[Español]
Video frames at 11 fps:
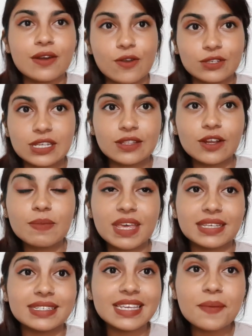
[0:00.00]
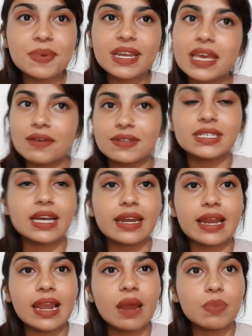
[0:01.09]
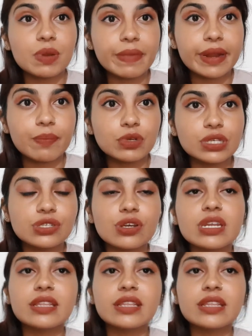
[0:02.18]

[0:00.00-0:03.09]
No se te olvide siempre que debes llegar en la primera posición